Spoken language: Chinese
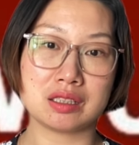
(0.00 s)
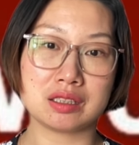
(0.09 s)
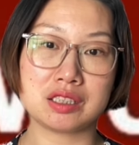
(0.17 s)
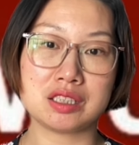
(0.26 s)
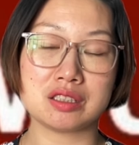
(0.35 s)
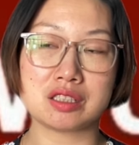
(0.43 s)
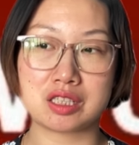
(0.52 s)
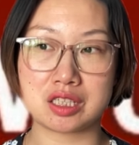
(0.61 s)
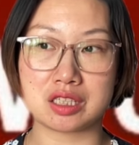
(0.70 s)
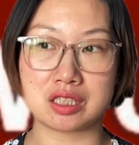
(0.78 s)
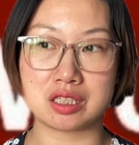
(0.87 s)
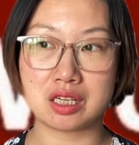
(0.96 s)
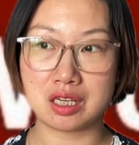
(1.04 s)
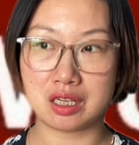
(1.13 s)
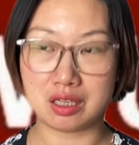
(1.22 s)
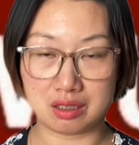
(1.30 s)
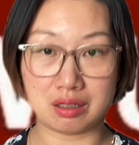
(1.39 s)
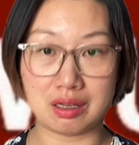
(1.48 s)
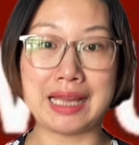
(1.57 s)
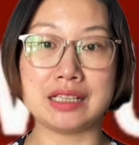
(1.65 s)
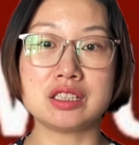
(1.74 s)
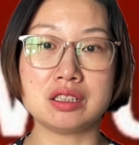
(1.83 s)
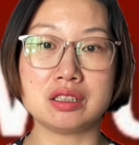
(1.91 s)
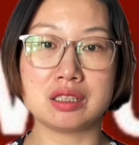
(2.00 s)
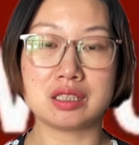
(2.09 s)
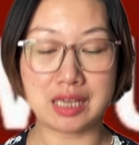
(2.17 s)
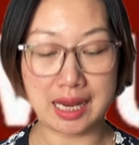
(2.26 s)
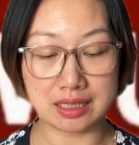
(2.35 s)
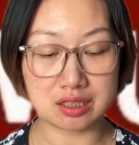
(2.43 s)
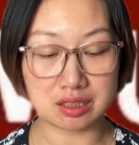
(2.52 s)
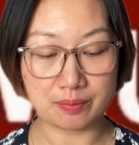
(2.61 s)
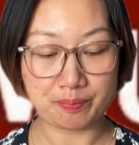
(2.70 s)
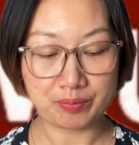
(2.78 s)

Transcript: 能性是呃癌症，是癌症。